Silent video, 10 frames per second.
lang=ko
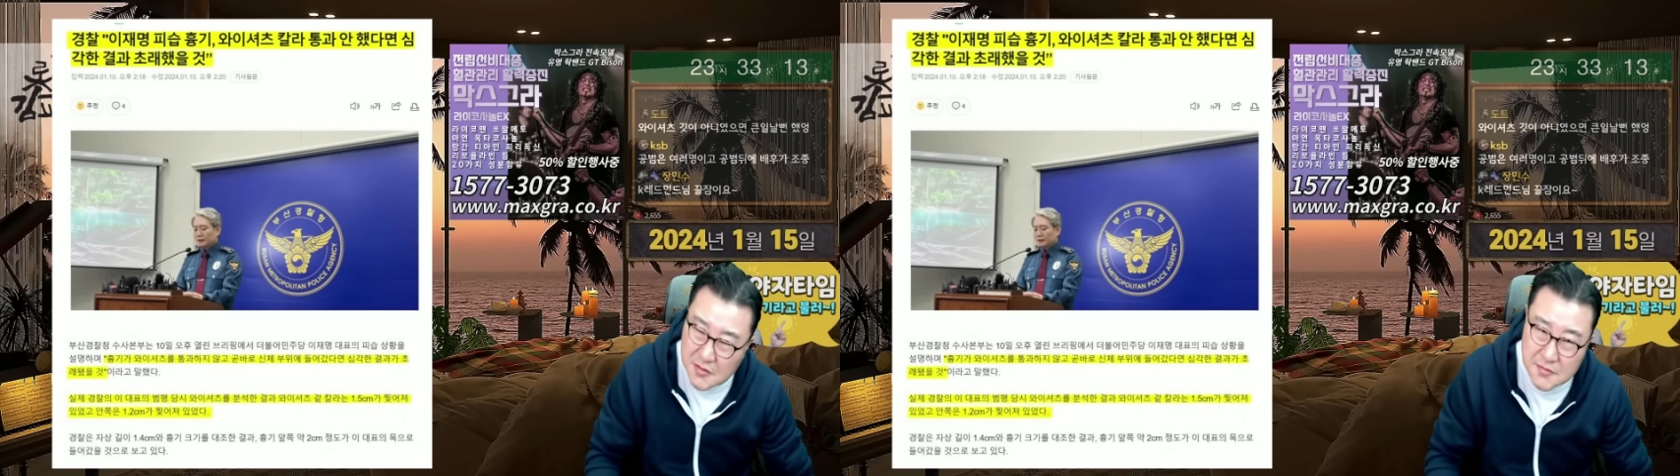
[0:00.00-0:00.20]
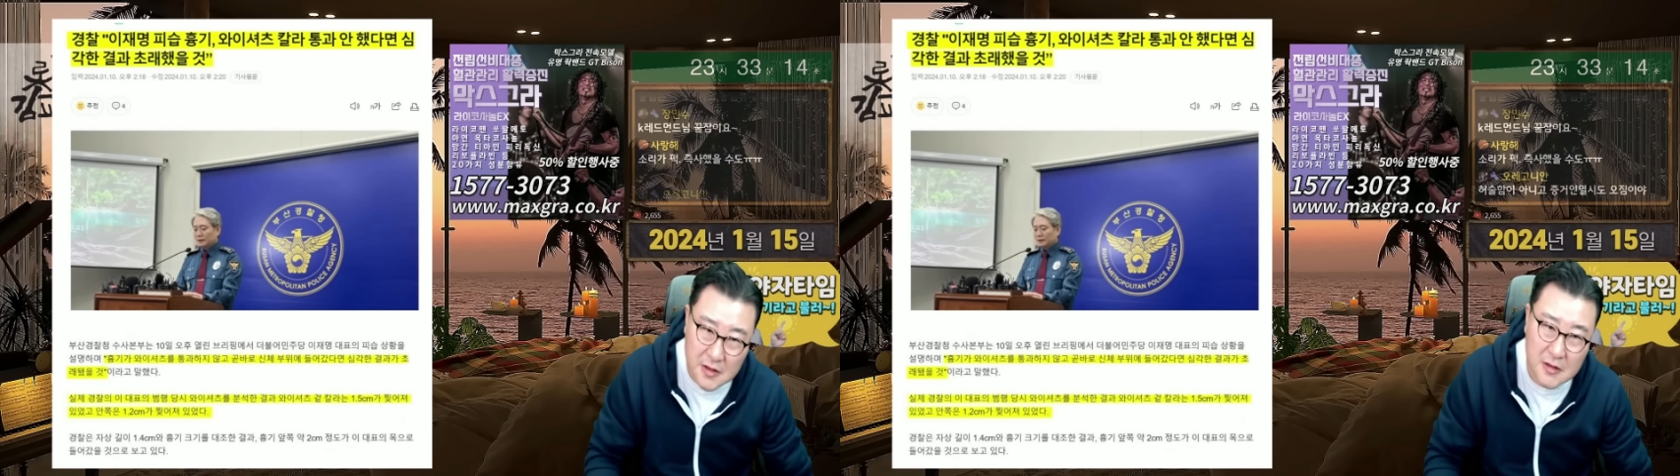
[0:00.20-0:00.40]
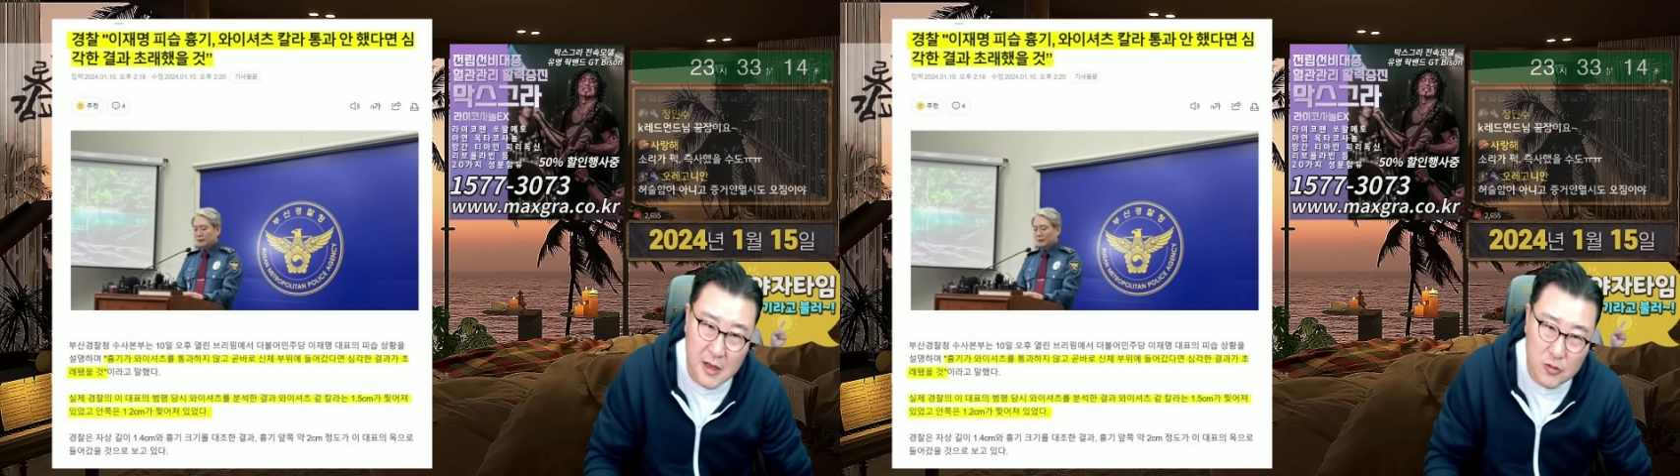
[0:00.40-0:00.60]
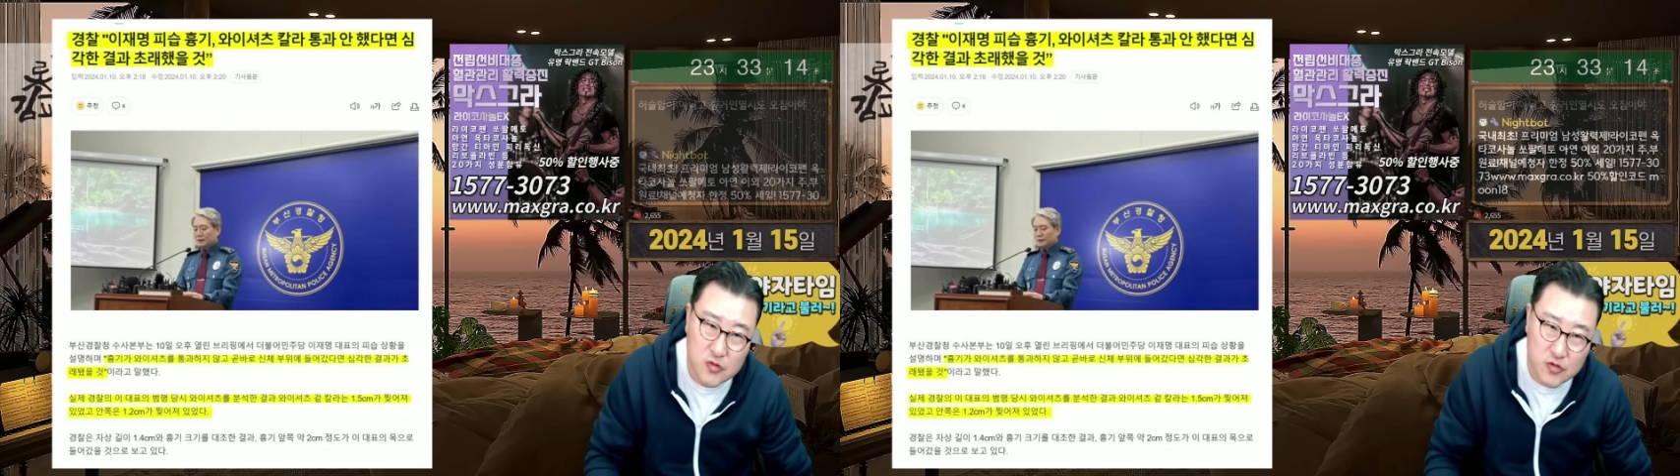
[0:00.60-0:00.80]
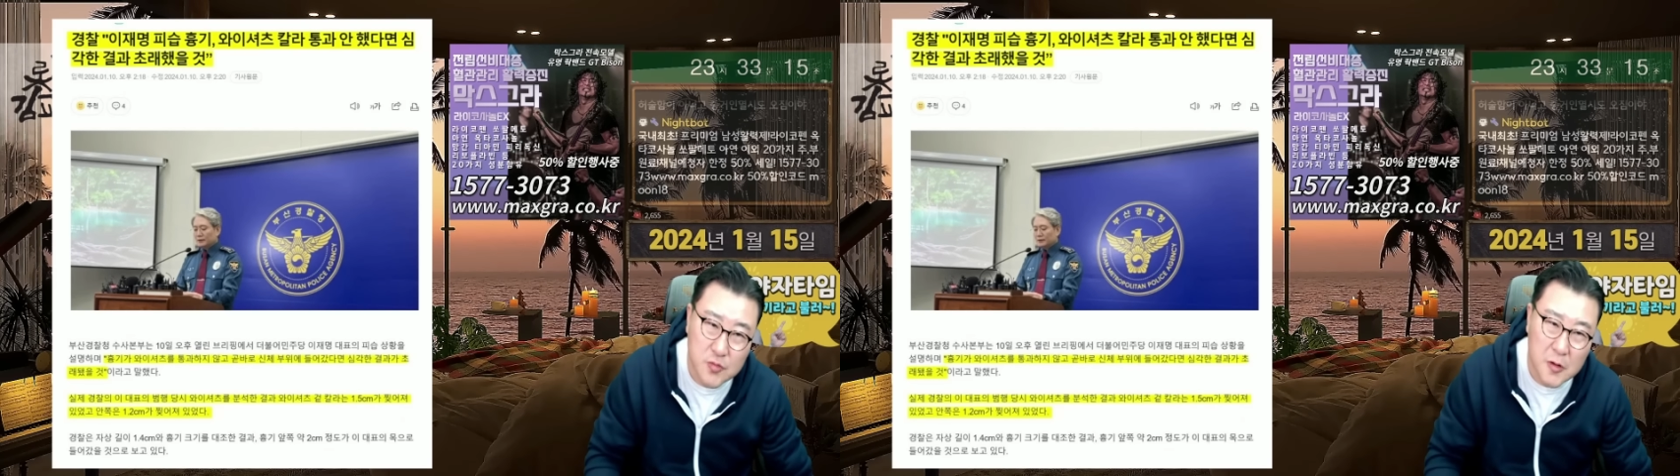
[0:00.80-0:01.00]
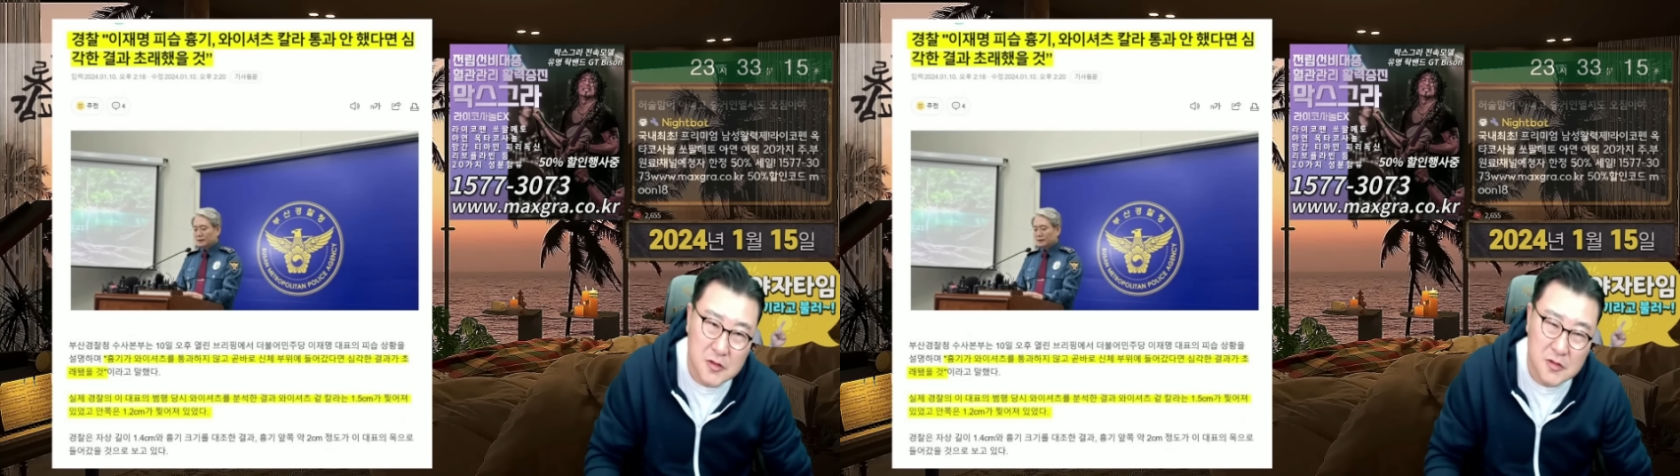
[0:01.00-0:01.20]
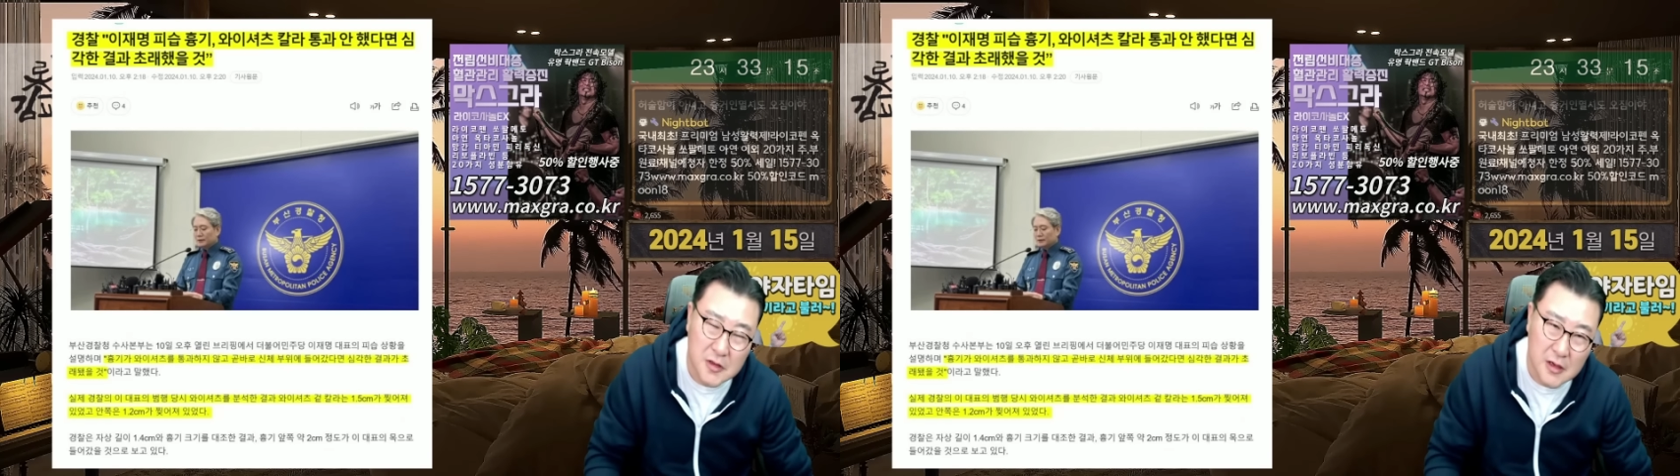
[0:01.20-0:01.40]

그때 나도 죽을 뻔했어.